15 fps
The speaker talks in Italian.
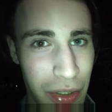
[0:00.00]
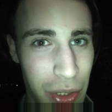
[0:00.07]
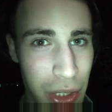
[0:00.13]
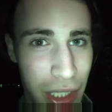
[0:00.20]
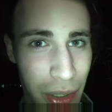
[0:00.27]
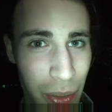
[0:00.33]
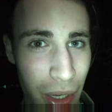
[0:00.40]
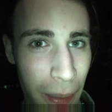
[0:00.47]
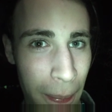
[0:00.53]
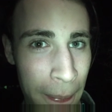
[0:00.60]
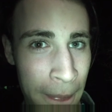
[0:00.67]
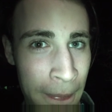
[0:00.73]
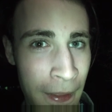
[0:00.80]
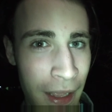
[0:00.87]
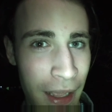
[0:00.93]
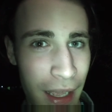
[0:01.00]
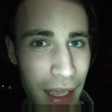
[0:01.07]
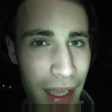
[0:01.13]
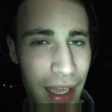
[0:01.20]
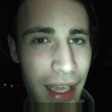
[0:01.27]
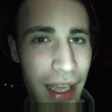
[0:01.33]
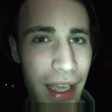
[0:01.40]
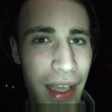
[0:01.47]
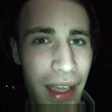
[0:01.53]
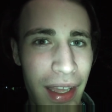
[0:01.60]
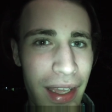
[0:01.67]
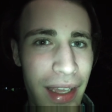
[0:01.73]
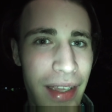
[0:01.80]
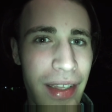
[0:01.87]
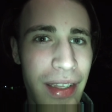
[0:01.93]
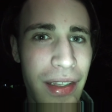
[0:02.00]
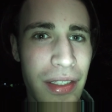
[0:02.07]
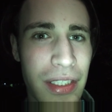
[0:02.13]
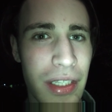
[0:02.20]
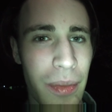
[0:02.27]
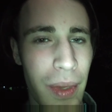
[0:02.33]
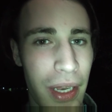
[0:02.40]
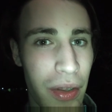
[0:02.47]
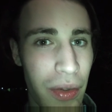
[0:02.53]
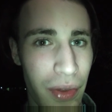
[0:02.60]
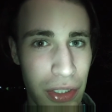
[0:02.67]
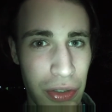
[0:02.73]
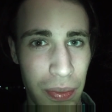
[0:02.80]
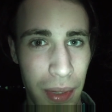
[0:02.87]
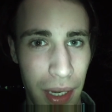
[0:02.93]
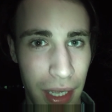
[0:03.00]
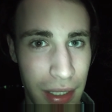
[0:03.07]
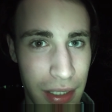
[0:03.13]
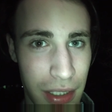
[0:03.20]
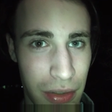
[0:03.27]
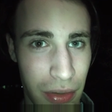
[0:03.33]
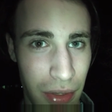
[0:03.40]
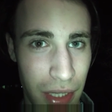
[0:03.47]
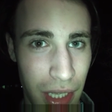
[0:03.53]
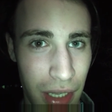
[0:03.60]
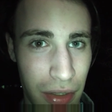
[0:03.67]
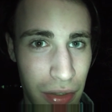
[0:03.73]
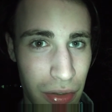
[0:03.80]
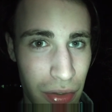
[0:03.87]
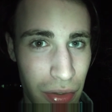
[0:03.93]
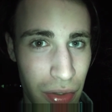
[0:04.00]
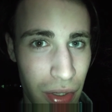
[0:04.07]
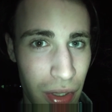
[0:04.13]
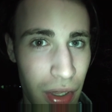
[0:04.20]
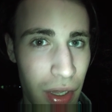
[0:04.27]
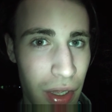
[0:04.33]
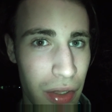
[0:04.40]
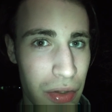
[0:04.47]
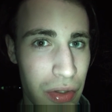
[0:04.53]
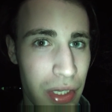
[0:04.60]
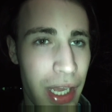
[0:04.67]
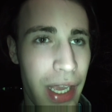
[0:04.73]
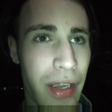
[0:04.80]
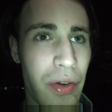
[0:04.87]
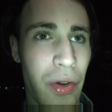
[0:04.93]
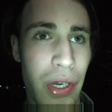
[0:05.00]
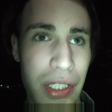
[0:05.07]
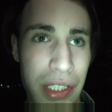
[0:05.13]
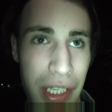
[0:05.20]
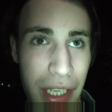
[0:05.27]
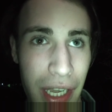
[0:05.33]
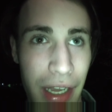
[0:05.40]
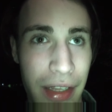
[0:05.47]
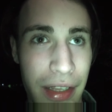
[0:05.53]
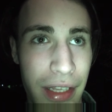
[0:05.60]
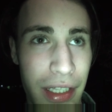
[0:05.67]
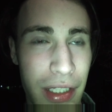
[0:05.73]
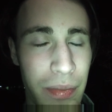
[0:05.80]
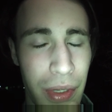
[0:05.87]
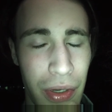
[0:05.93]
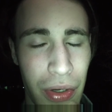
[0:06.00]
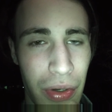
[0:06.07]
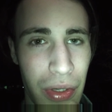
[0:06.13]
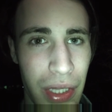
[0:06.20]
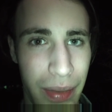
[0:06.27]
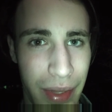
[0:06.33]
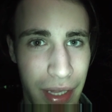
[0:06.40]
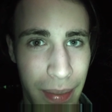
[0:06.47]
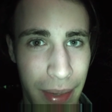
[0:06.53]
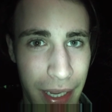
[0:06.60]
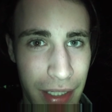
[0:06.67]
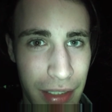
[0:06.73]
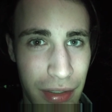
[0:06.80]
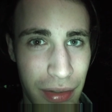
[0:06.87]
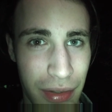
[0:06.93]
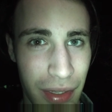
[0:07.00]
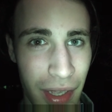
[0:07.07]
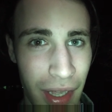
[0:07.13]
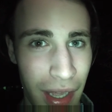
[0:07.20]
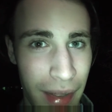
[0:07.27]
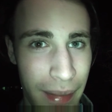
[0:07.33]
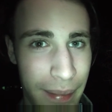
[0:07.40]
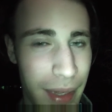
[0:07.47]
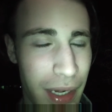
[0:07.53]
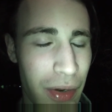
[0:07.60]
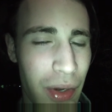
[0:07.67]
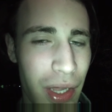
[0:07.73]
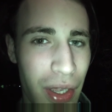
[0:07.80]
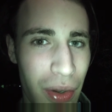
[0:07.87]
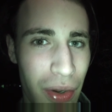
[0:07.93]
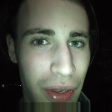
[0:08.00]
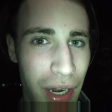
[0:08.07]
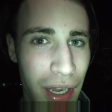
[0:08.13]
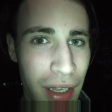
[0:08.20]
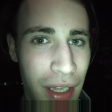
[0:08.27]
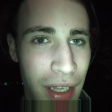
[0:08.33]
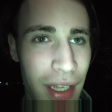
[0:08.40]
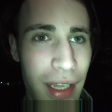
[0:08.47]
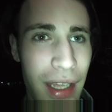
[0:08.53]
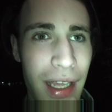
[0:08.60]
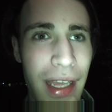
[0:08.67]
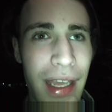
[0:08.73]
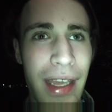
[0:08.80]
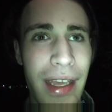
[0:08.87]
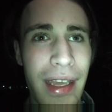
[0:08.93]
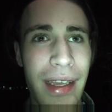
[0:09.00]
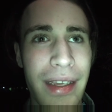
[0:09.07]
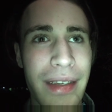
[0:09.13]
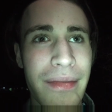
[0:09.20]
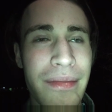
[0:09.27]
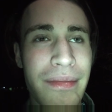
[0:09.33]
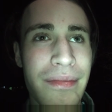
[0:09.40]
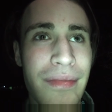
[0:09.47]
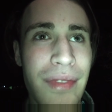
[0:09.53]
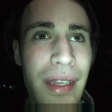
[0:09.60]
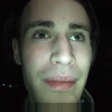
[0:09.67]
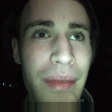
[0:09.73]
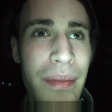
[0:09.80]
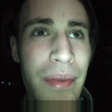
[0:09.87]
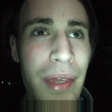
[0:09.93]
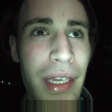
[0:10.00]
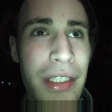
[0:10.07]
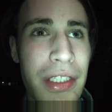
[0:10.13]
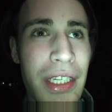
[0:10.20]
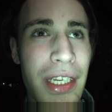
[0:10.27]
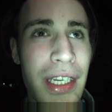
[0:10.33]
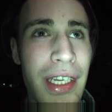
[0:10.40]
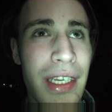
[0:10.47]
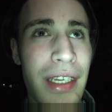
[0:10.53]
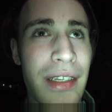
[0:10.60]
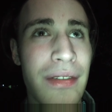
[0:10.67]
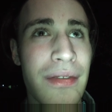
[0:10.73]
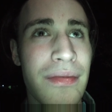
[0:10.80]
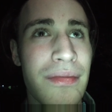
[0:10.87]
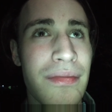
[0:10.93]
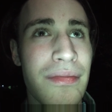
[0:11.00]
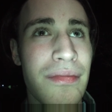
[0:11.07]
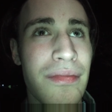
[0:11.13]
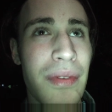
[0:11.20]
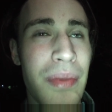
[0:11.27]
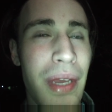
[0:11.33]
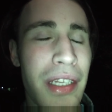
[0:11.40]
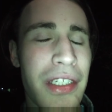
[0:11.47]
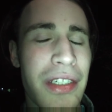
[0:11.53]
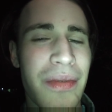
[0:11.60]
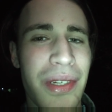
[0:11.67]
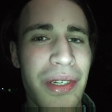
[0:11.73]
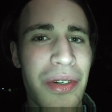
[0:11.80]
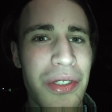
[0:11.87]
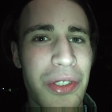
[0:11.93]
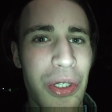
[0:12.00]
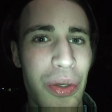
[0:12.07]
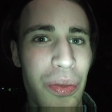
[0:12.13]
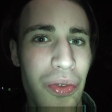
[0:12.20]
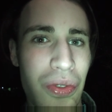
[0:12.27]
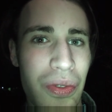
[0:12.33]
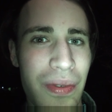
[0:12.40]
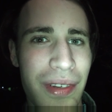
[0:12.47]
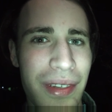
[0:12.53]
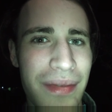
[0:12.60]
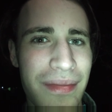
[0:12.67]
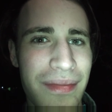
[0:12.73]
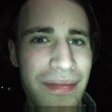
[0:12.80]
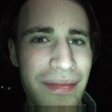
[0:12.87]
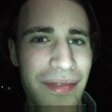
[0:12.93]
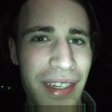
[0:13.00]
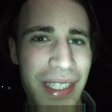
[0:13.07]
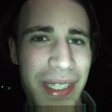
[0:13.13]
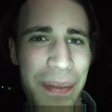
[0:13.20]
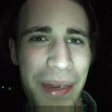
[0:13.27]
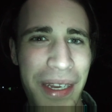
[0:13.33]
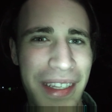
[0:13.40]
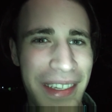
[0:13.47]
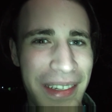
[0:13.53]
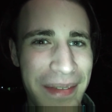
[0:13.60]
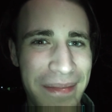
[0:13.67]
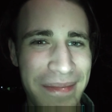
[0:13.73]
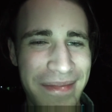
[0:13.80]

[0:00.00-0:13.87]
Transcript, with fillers: cosine qua. E sì, beh, lui fa supplenza soltanto, non è ancora insegnante, spero che lo diventi presto, ma non l'è ancora. E, ehm, e mi piace, mi piace come cosa comunque, fa simpatica.